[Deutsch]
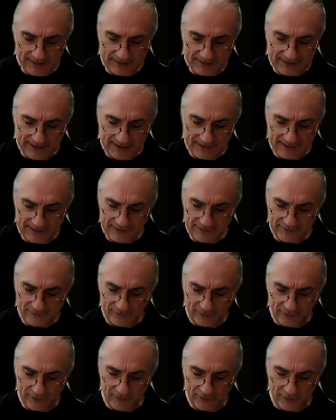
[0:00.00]
denn nicht
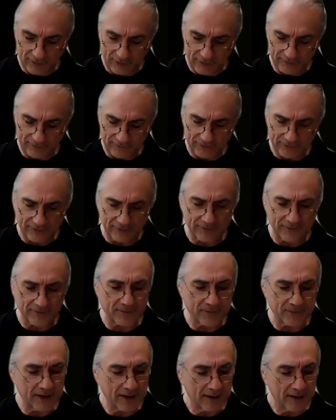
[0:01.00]
von
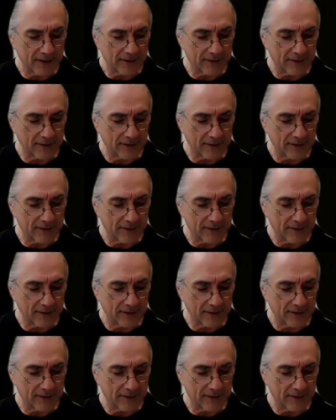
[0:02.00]
Osten